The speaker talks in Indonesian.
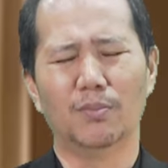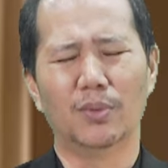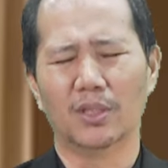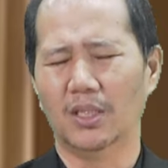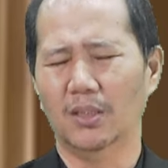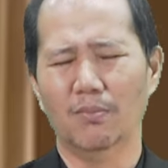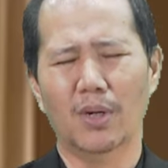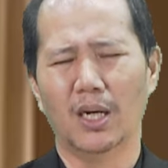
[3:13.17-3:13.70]

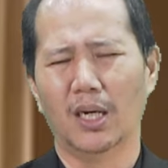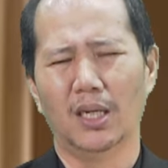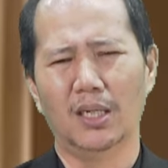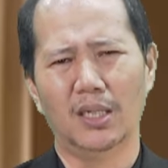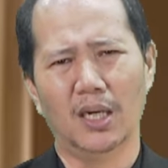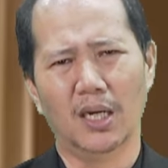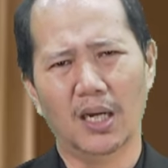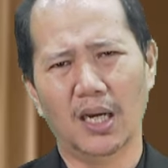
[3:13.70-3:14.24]
pertimbangan
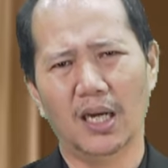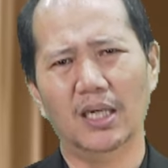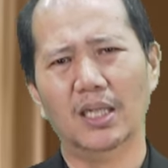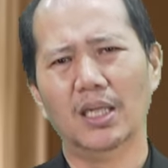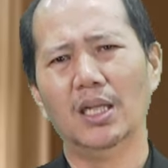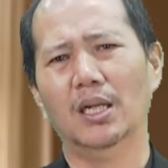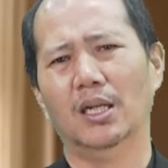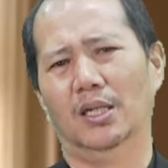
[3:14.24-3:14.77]
yang
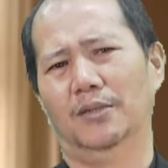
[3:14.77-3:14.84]
adil